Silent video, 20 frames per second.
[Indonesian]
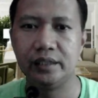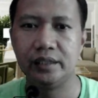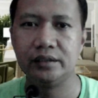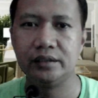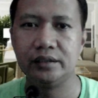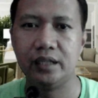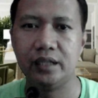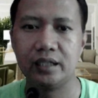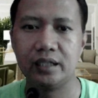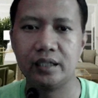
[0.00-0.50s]

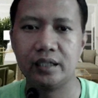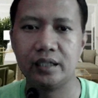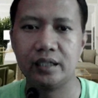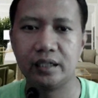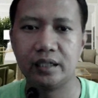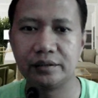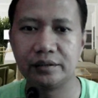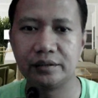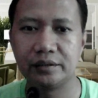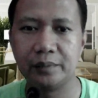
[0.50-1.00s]
agar
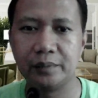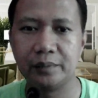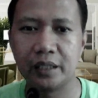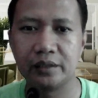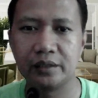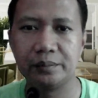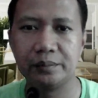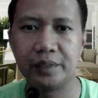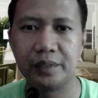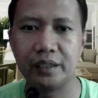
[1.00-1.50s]
semakin
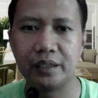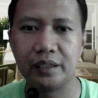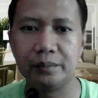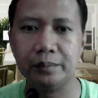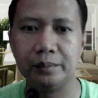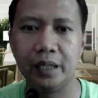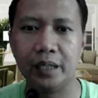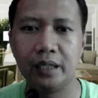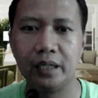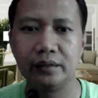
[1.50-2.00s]

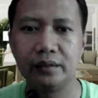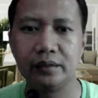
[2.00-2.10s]
berkembang